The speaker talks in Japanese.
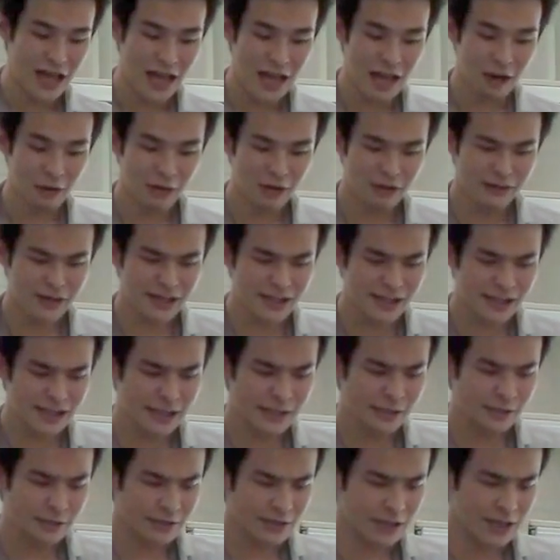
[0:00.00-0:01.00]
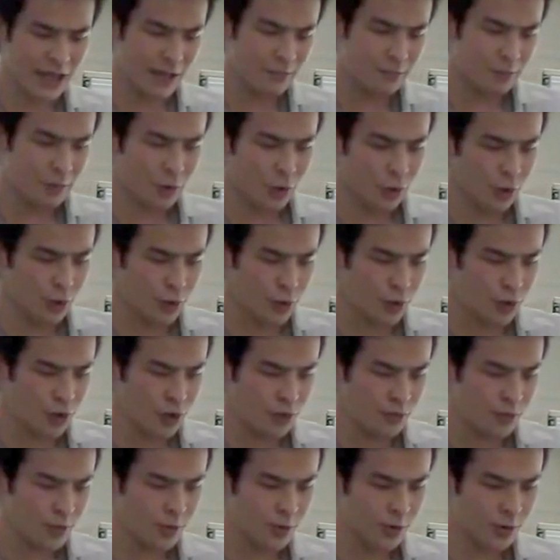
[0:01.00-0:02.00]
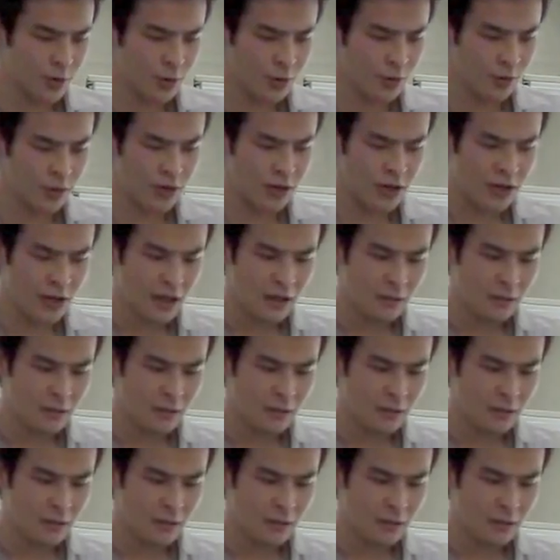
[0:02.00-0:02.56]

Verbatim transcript: えこれはツイートのタイプと空文と、